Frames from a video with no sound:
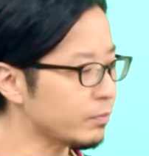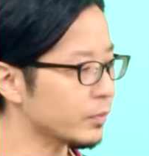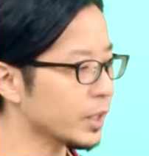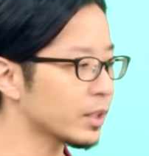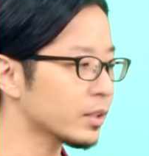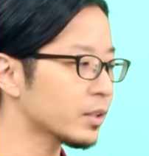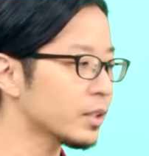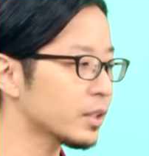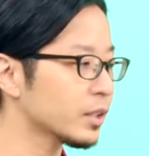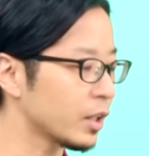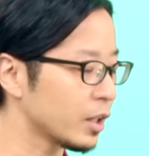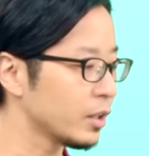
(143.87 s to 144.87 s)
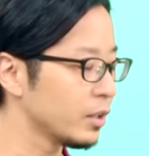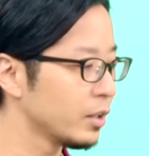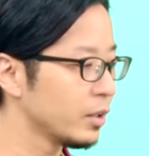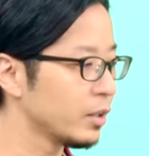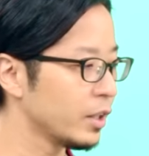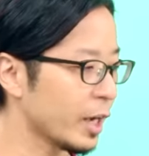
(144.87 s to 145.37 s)
買ってきた
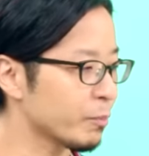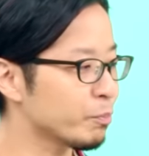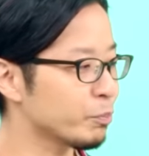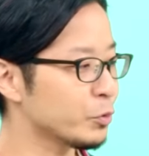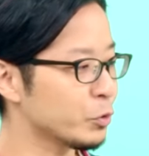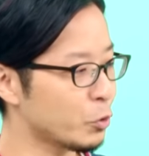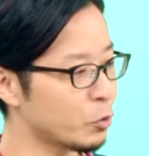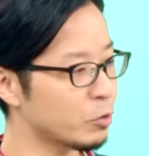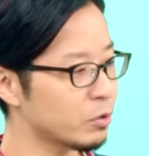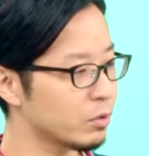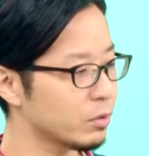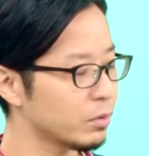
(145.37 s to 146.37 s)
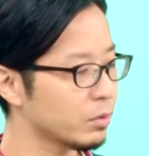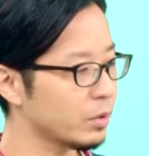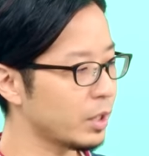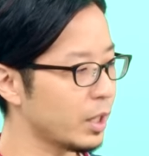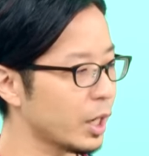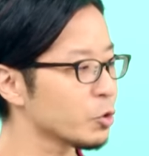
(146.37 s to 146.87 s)
ラップの
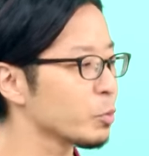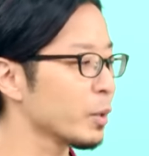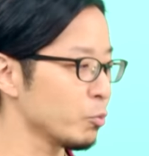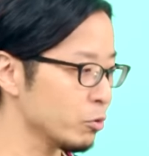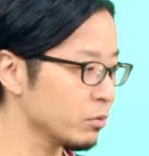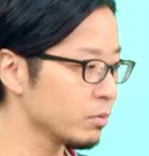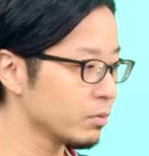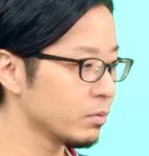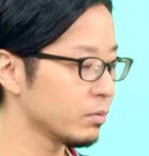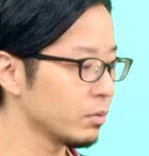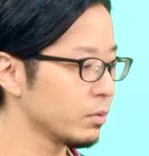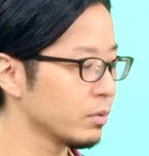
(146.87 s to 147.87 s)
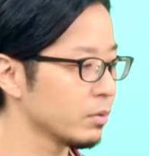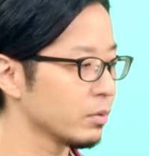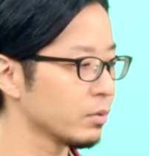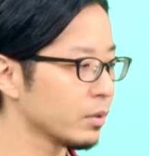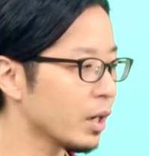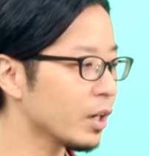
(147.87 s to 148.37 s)
アルバム
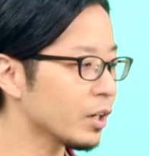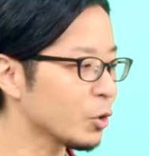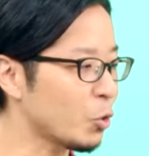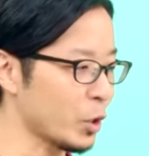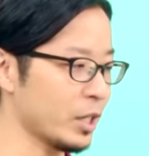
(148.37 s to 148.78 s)
がこ